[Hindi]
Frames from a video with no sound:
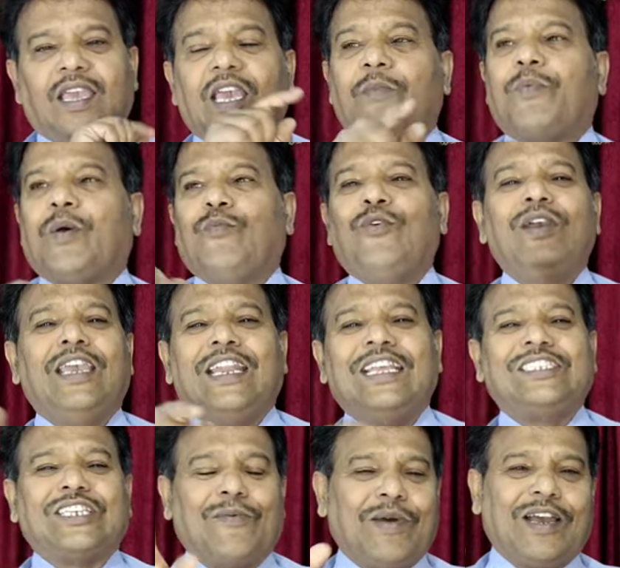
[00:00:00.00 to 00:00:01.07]
हे प्रभु इन्हें
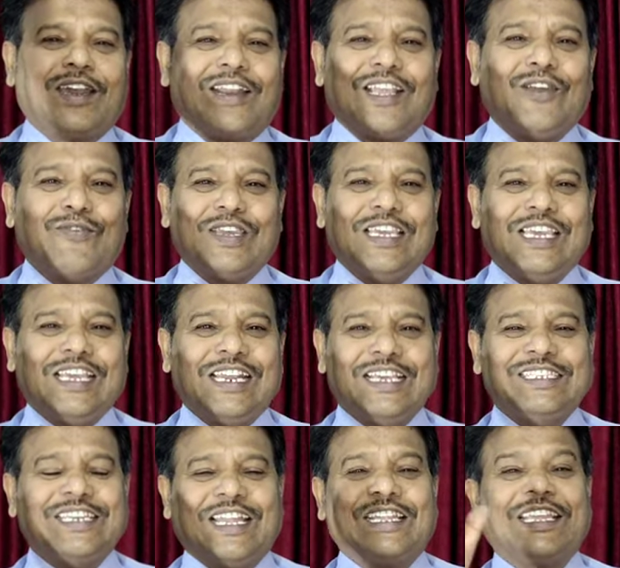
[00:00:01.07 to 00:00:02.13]
क्षमा कर क्योंकि ये
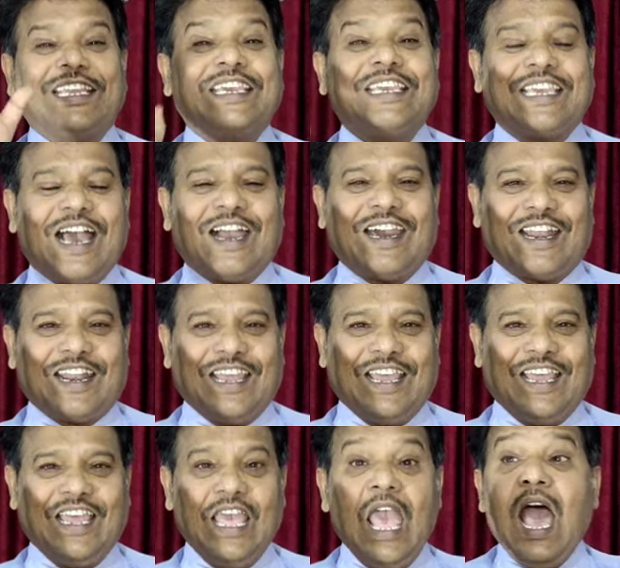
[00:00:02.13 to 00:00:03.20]
नहीं जानते कि क्या कर रहे हैं